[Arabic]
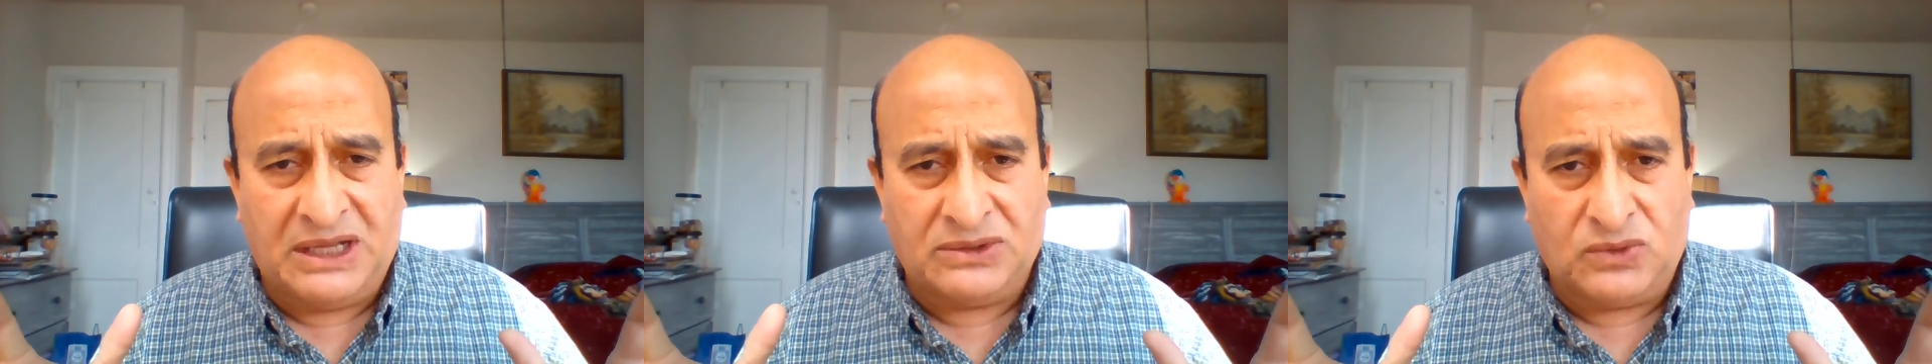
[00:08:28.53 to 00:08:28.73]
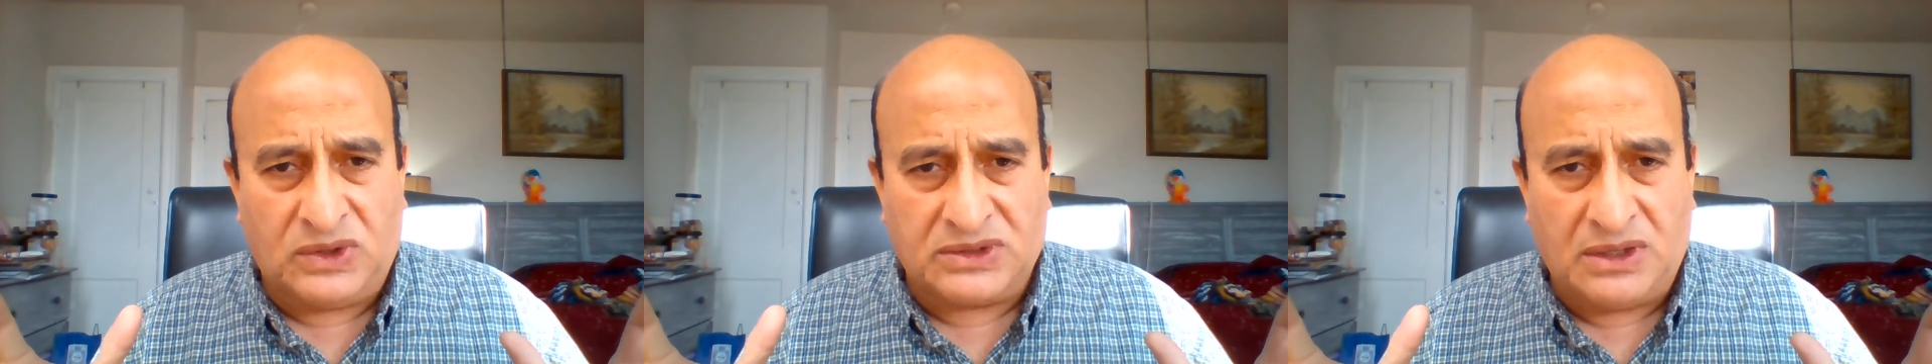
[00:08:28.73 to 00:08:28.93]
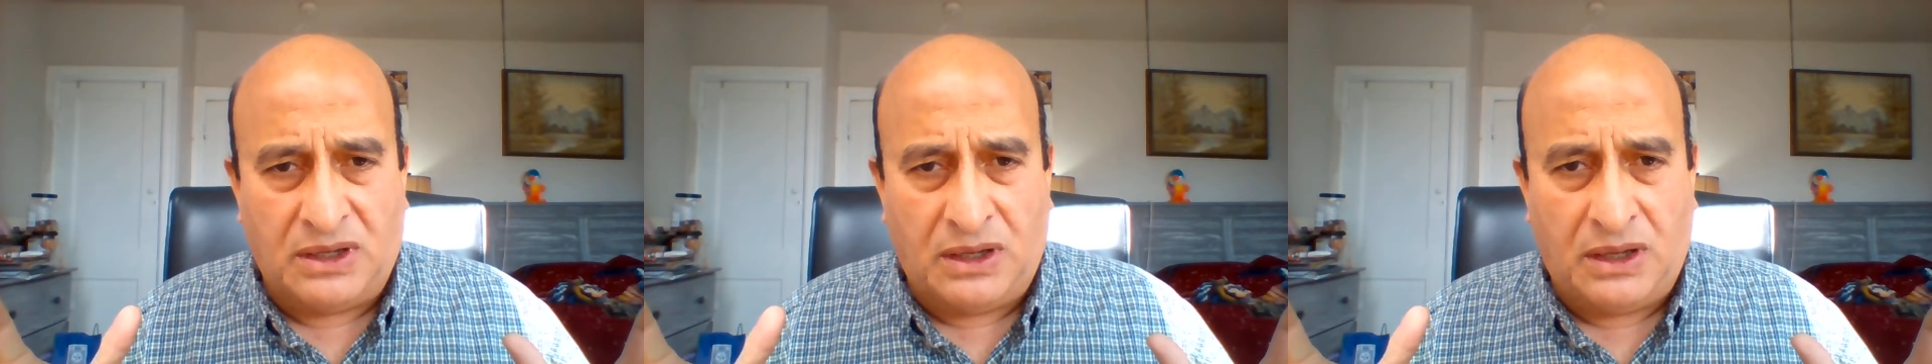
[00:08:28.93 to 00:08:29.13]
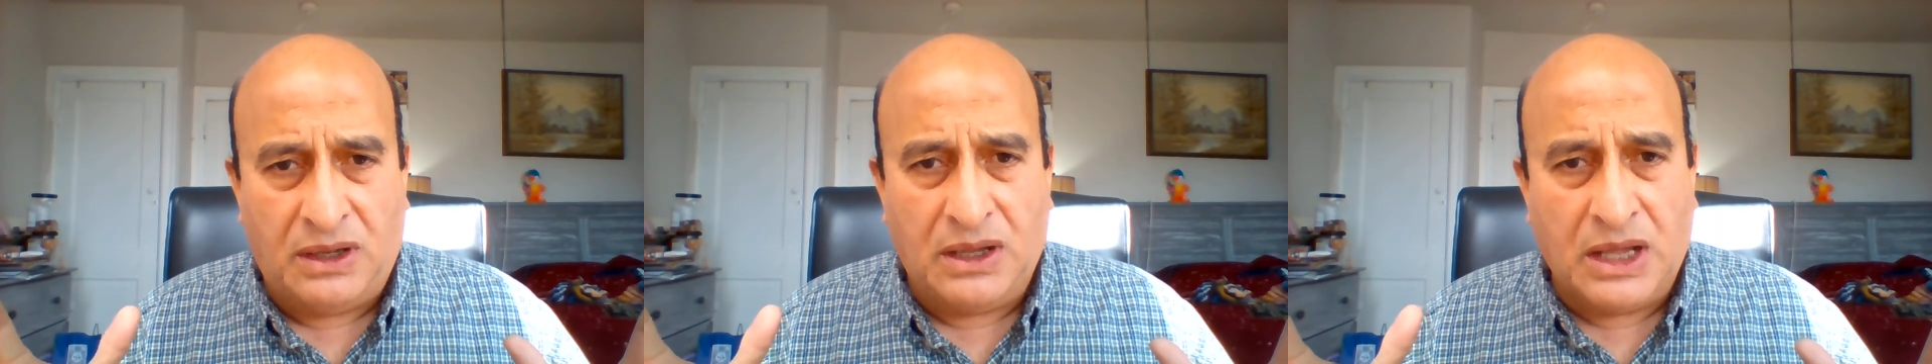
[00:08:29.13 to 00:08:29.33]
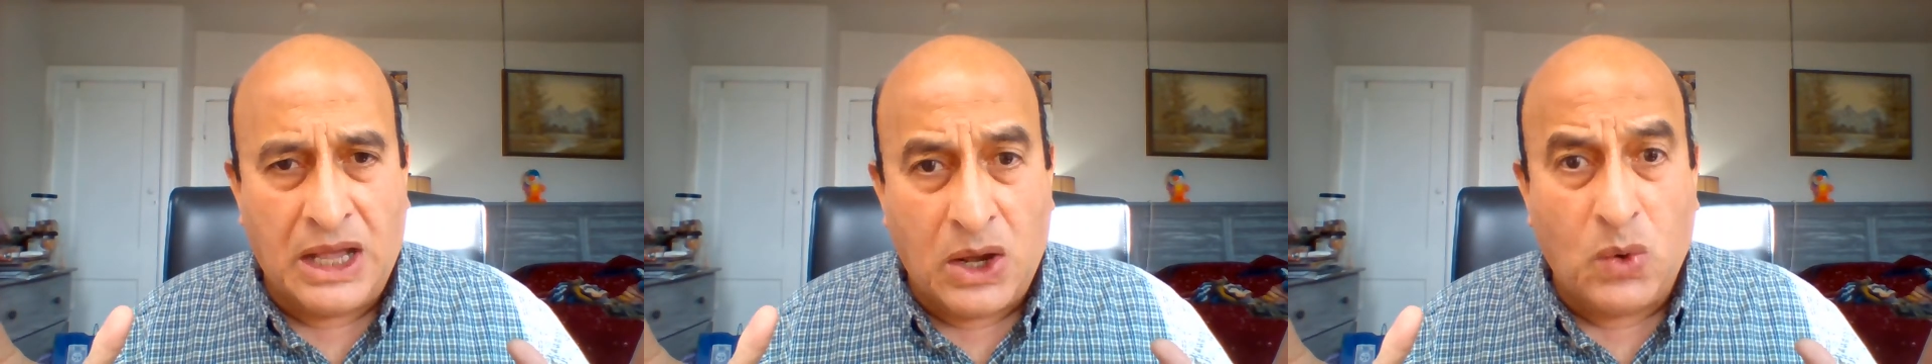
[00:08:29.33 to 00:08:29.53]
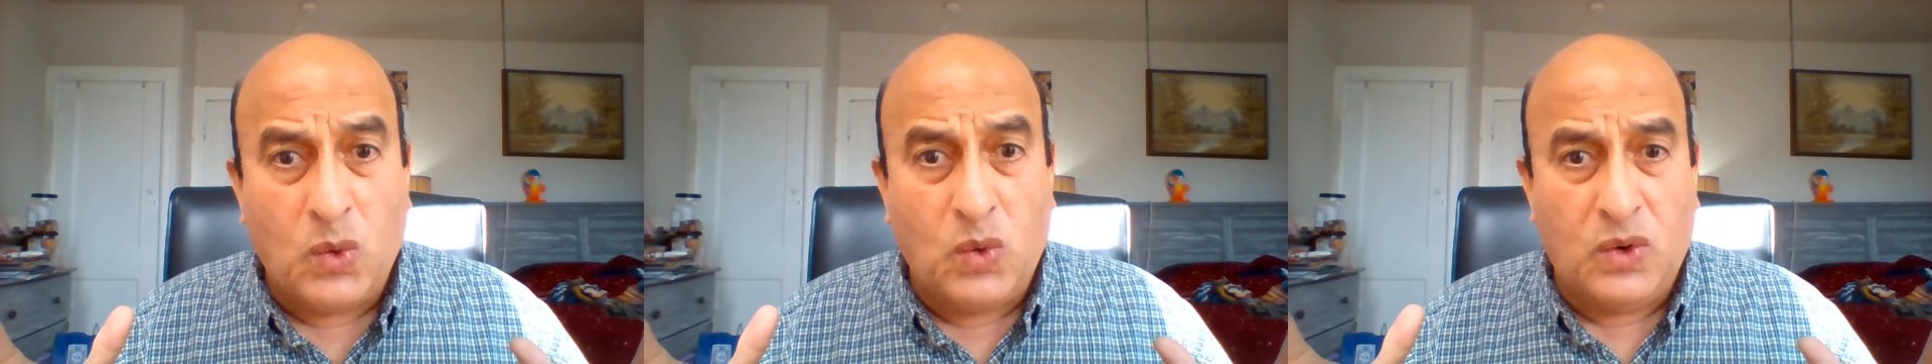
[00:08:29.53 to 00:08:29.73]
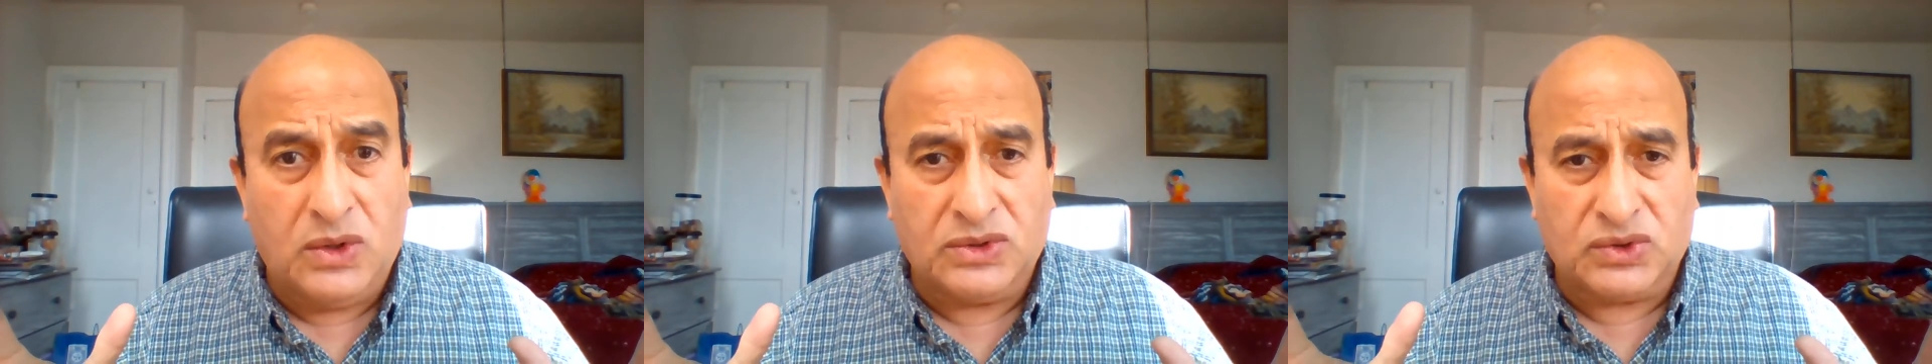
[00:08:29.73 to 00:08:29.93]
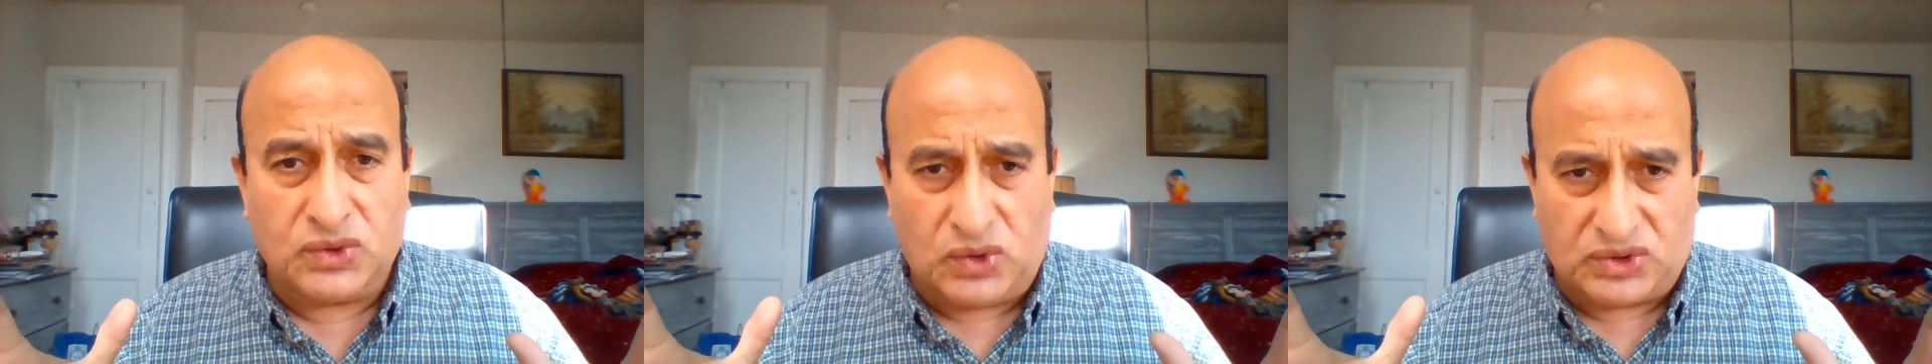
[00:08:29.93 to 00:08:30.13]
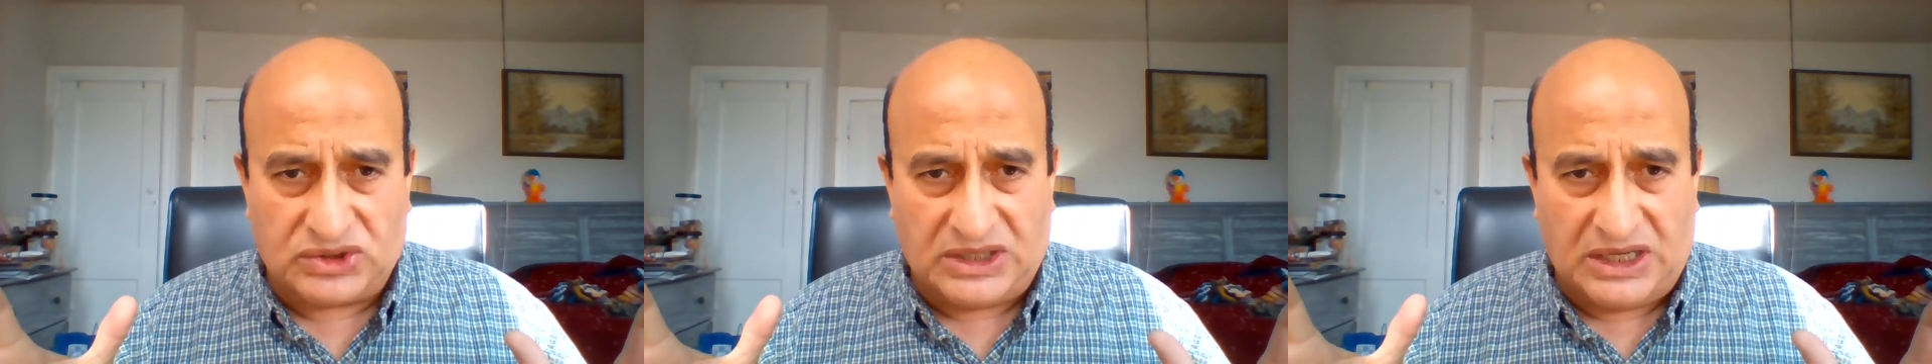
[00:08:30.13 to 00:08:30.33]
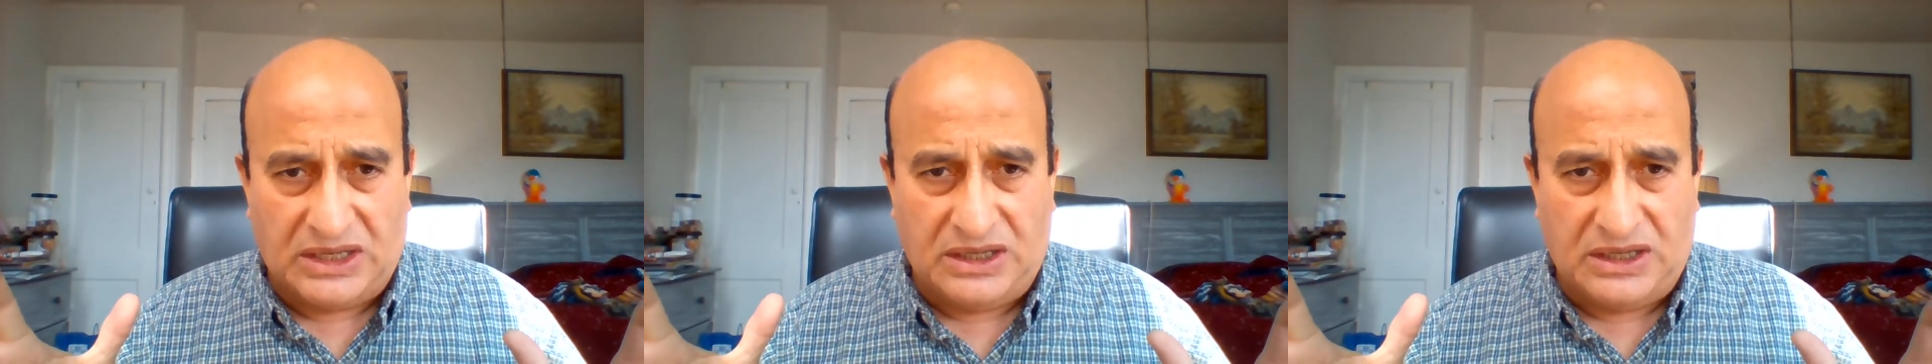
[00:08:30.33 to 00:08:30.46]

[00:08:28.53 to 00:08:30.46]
وطاعة أو تقتل